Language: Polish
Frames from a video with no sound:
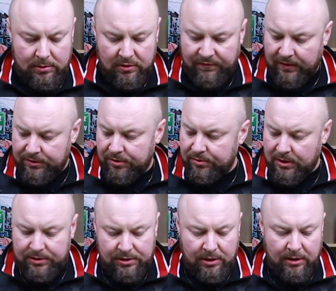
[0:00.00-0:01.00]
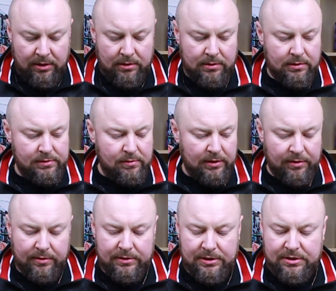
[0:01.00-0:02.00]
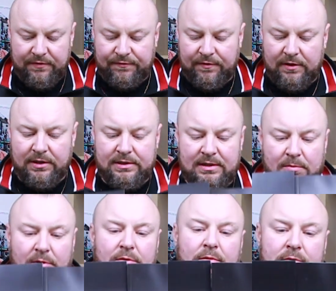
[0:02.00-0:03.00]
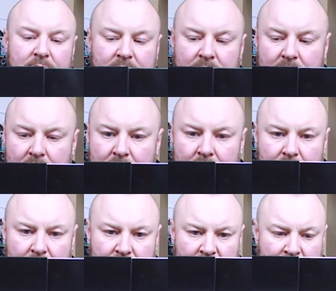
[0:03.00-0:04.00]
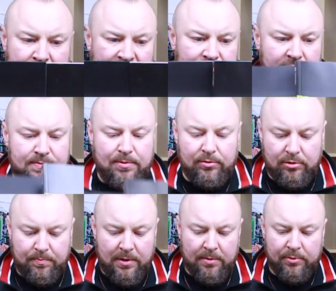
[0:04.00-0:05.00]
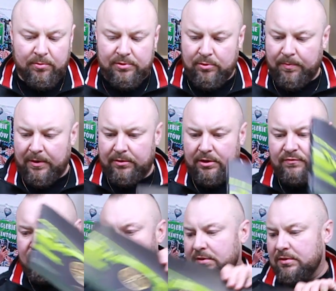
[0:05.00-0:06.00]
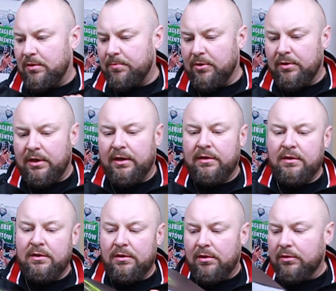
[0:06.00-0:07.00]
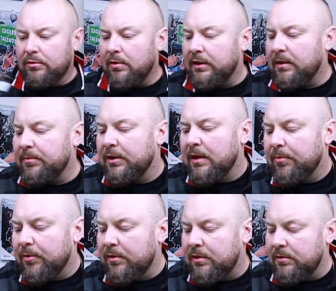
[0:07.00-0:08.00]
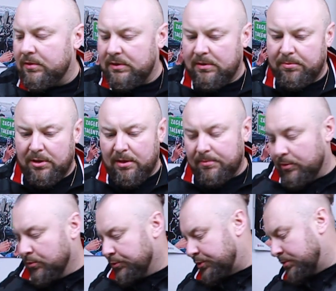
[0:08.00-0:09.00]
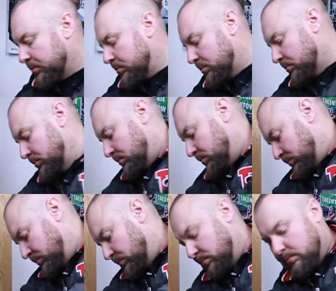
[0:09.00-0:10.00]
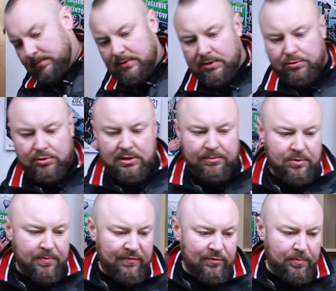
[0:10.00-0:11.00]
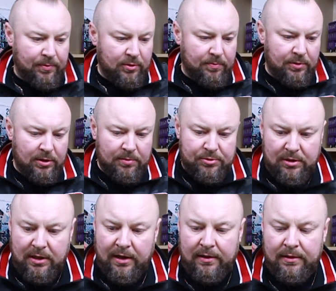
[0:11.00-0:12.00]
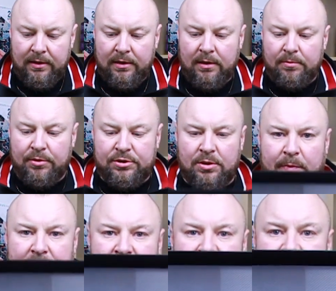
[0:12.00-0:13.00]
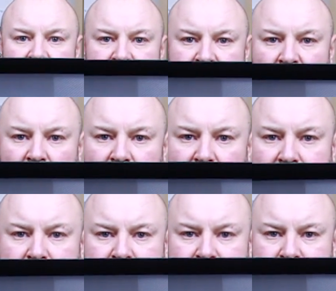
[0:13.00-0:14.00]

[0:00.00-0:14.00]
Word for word: Dwie książeczki składające się w jeden samochód. No to naprawdę jest produkt premium. Super, to jest wszystko zrobione odkładamy na bok, zabieramy nóż. No już nam się prawdopodobnie nie przyda. Proszę Państwa, środek.